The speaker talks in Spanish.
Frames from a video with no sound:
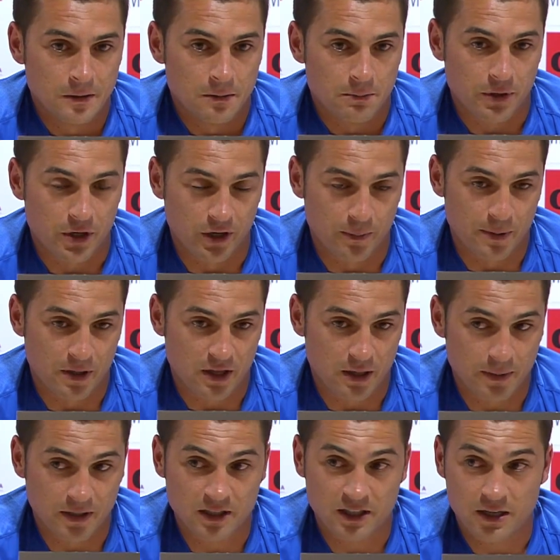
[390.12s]
Pero
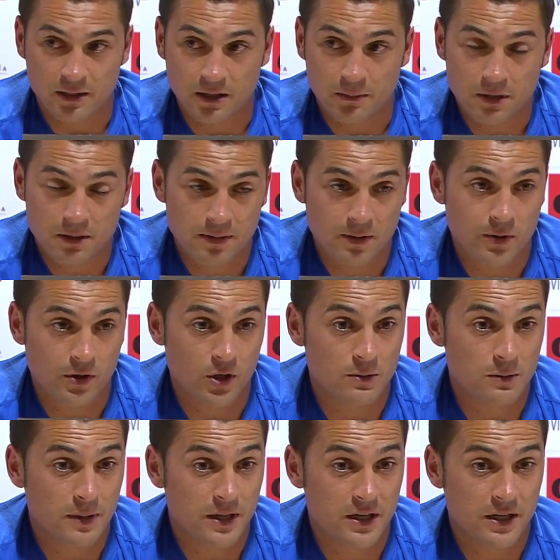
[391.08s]
especialmente ahora también me acuerdo de
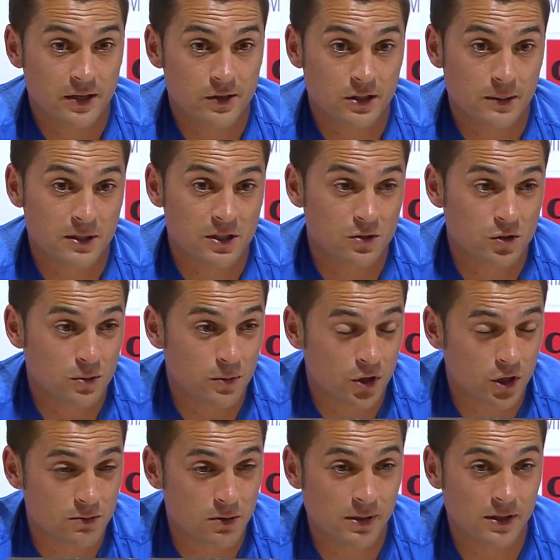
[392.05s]
mi madre, que no está pasando su
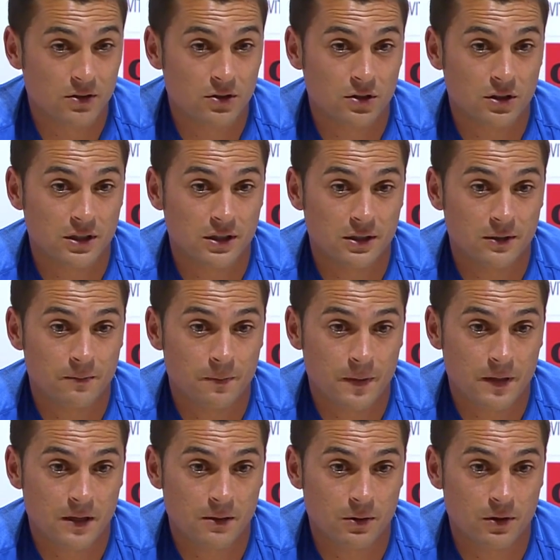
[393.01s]
mejor momento, que,
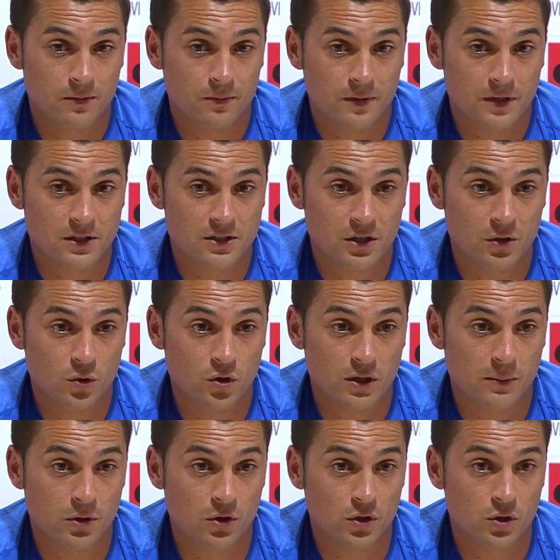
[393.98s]
que bueno, que seguro
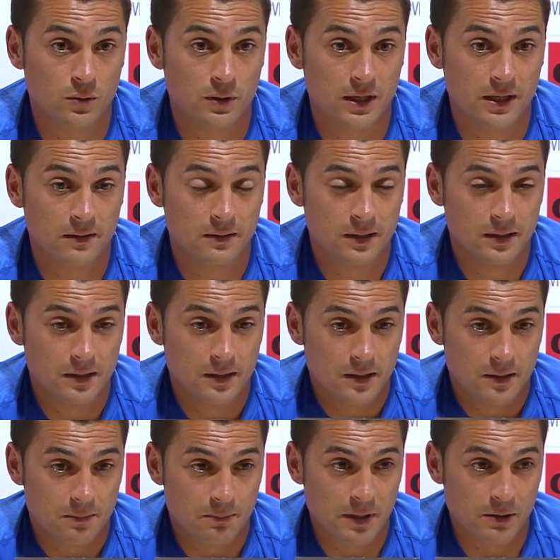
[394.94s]
que pronto va,
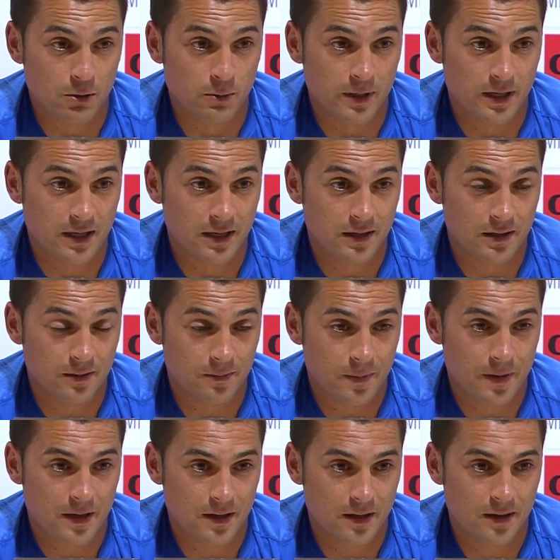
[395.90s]
va a volver
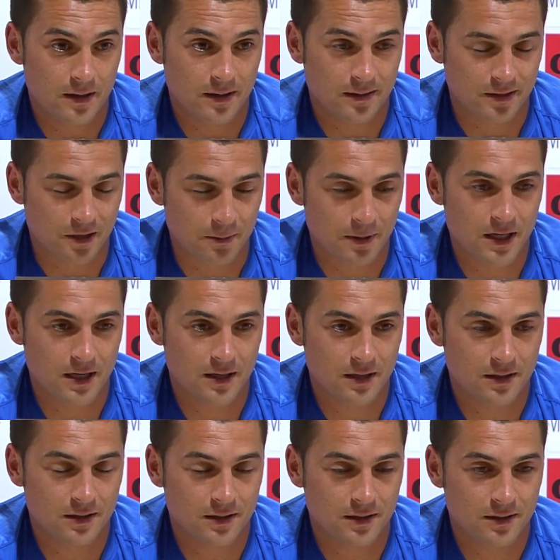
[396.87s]
eh, a, estar
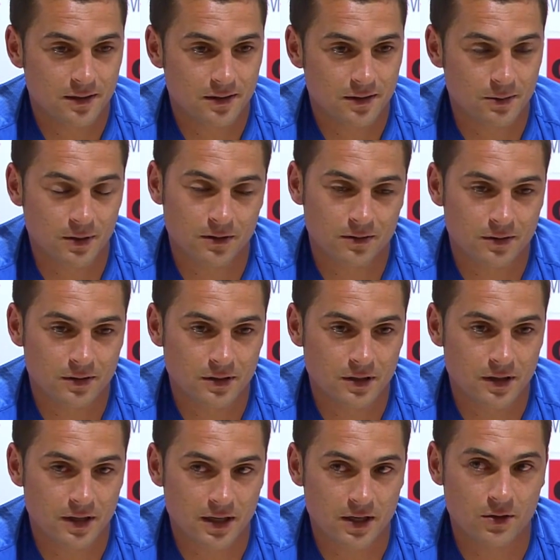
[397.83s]
bien, y, bueno, y
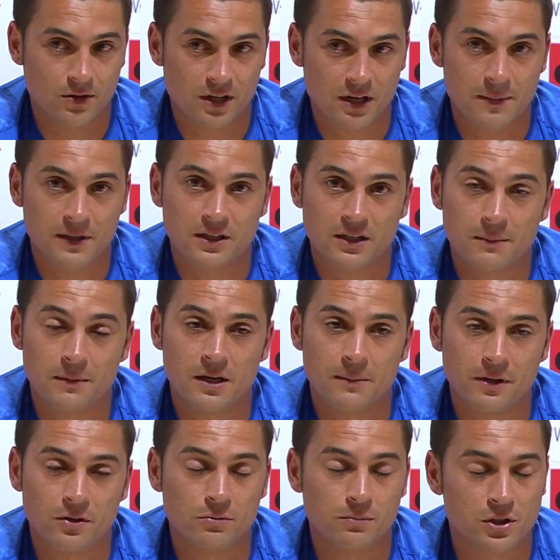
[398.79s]
de aquí, lógicamente, también le
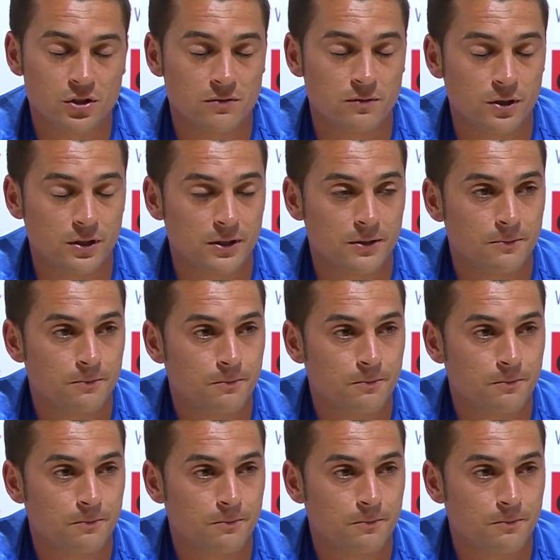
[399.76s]
mando un beso fuerte.